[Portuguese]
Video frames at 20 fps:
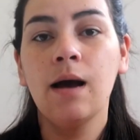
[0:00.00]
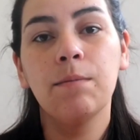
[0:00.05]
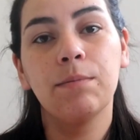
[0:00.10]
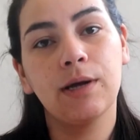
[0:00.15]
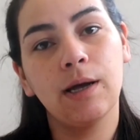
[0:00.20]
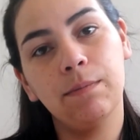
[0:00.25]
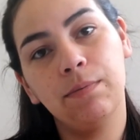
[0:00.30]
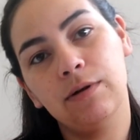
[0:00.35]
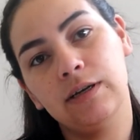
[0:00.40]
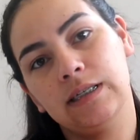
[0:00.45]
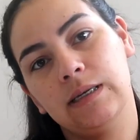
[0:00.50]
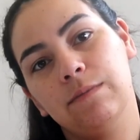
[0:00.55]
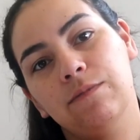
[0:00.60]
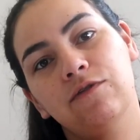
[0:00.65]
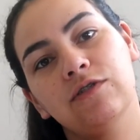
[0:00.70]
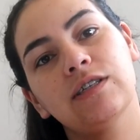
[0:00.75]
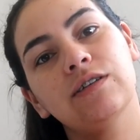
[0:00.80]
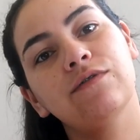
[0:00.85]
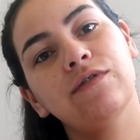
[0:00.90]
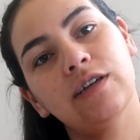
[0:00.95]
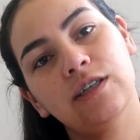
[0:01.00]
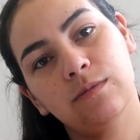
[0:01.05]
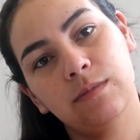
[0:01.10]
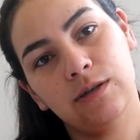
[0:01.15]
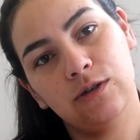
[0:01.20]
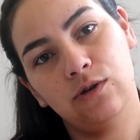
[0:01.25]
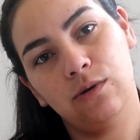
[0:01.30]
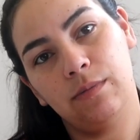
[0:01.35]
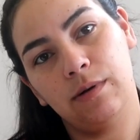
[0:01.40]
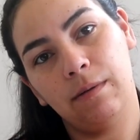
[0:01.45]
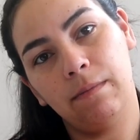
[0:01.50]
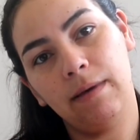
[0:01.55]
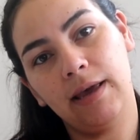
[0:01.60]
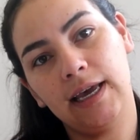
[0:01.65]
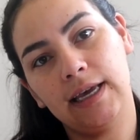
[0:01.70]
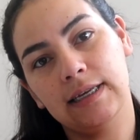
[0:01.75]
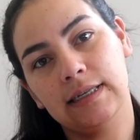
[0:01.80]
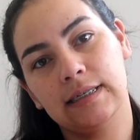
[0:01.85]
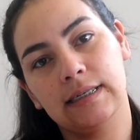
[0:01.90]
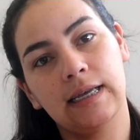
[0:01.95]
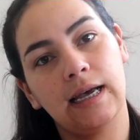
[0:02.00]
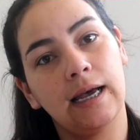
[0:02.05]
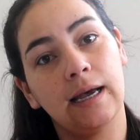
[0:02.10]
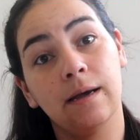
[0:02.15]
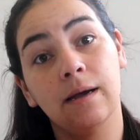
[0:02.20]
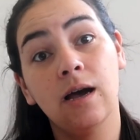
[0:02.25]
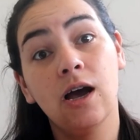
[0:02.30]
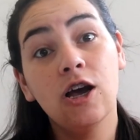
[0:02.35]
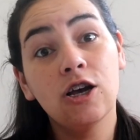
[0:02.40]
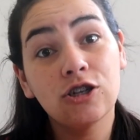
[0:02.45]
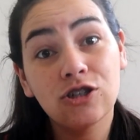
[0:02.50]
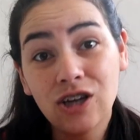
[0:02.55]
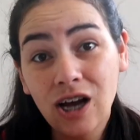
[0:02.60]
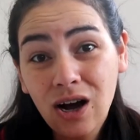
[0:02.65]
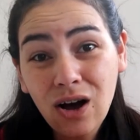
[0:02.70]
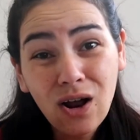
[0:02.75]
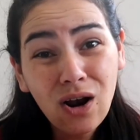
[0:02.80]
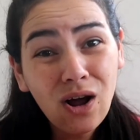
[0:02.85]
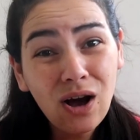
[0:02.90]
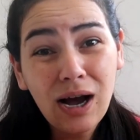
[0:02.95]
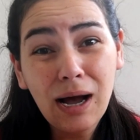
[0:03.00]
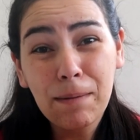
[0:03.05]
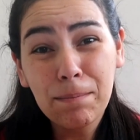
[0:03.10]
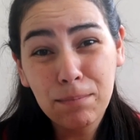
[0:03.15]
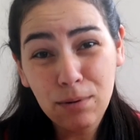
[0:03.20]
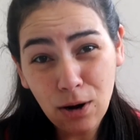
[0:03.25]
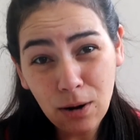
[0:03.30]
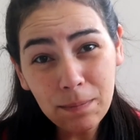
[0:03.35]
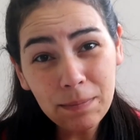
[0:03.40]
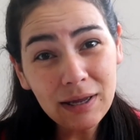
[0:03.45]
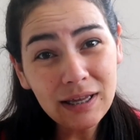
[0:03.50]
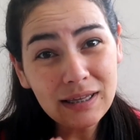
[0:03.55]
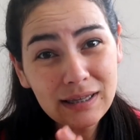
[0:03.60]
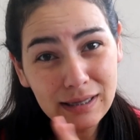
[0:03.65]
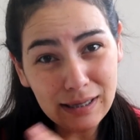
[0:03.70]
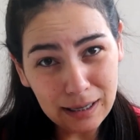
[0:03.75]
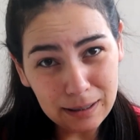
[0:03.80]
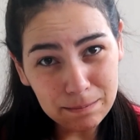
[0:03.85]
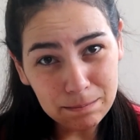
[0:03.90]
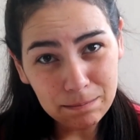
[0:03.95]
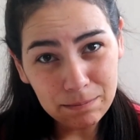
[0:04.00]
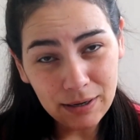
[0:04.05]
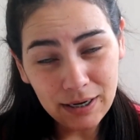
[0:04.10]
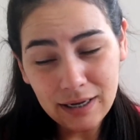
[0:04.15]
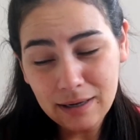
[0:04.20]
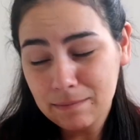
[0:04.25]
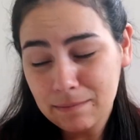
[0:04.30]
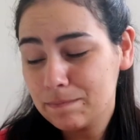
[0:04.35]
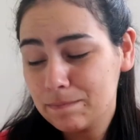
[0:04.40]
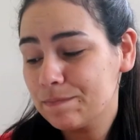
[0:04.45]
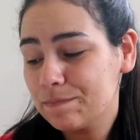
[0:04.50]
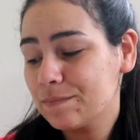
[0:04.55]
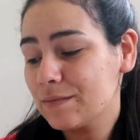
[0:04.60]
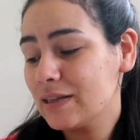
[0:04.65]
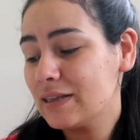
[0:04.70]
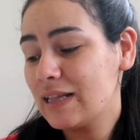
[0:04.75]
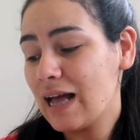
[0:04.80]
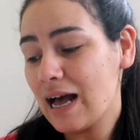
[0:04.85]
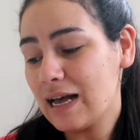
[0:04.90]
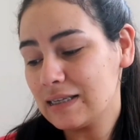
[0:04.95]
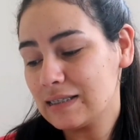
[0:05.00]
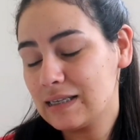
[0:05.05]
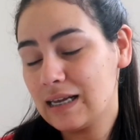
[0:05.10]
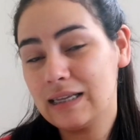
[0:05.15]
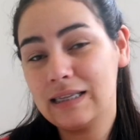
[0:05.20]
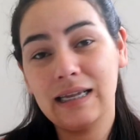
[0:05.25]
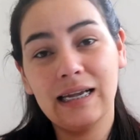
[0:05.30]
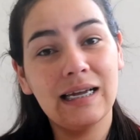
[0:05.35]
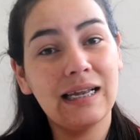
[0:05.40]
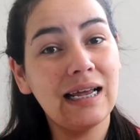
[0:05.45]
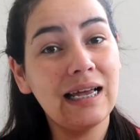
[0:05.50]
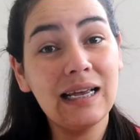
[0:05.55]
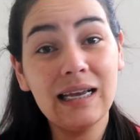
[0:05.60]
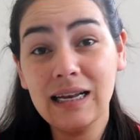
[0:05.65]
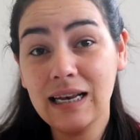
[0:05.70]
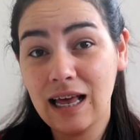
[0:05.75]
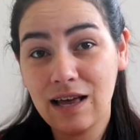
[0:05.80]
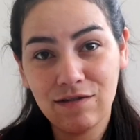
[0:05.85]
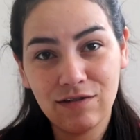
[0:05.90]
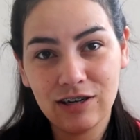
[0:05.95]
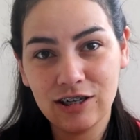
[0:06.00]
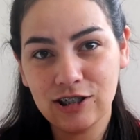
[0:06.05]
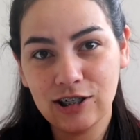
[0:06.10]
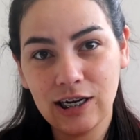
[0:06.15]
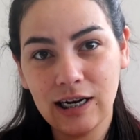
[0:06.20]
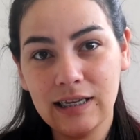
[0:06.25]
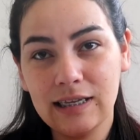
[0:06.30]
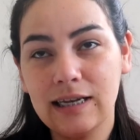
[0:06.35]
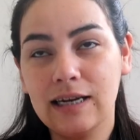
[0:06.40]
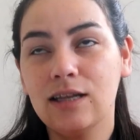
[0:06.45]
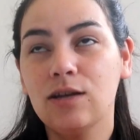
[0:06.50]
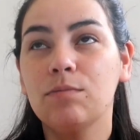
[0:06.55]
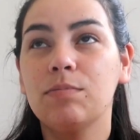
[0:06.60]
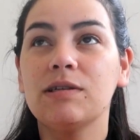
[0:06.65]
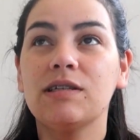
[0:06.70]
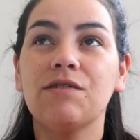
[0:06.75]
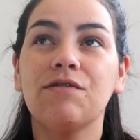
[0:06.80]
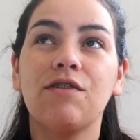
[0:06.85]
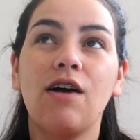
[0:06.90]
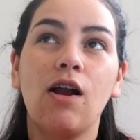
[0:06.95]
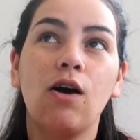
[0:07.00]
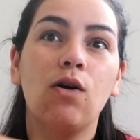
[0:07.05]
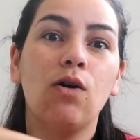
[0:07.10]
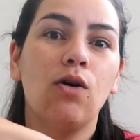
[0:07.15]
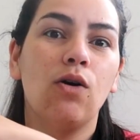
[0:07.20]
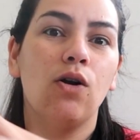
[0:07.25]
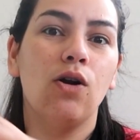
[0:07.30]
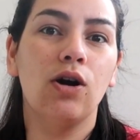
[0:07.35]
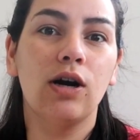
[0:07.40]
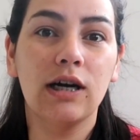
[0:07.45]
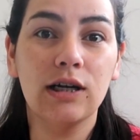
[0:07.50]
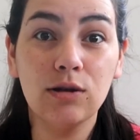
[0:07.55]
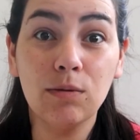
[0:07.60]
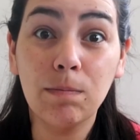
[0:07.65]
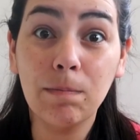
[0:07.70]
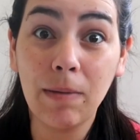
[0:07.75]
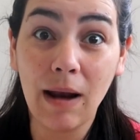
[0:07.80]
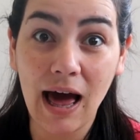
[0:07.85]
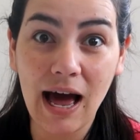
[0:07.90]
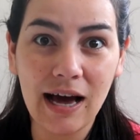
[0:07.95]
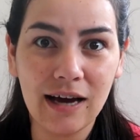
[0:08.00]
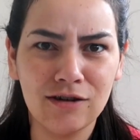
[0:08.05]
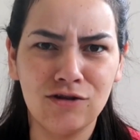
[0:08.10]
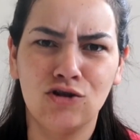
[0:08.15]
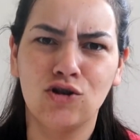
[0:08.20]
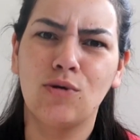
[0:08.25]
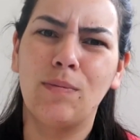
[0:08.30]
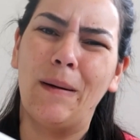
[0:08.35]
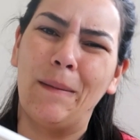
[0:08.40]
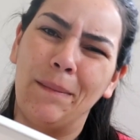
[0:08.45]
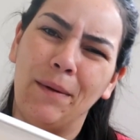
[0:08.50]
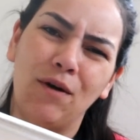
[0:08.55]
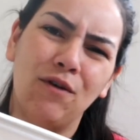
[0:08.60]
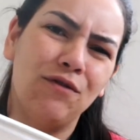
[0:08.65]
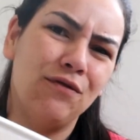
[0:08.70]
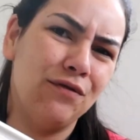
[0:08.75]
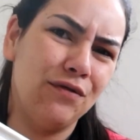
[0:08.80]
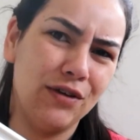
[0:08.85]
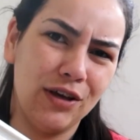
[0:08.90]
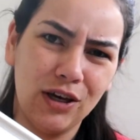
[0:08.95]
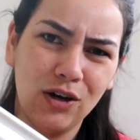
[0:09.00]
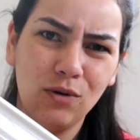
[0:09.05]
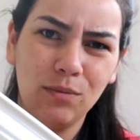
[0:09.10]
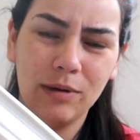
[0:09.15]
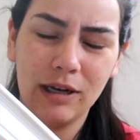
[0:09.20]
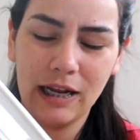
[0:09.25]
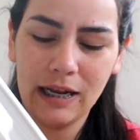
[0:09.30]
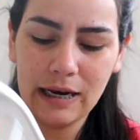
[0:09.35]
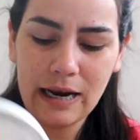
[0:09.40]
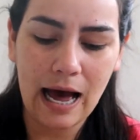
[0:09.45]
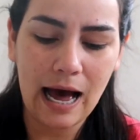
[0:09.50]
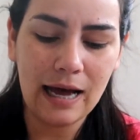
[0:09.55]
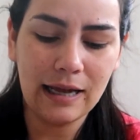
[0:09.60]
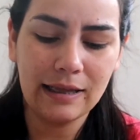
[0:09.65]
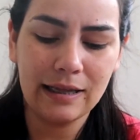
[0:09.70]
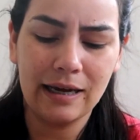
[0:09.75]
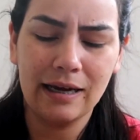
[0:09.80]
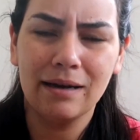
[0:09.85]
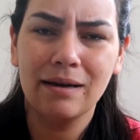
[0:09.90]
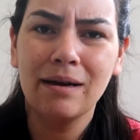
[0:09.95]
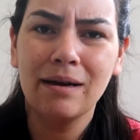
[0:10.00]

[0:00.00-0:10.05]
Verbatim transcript: Porque, por exemplo, você faz uma sobremesa, já coloca a própria tampa da assadeira e leva na geladeira. Não precisa ficar colocando plástico, papel filme, nem nada.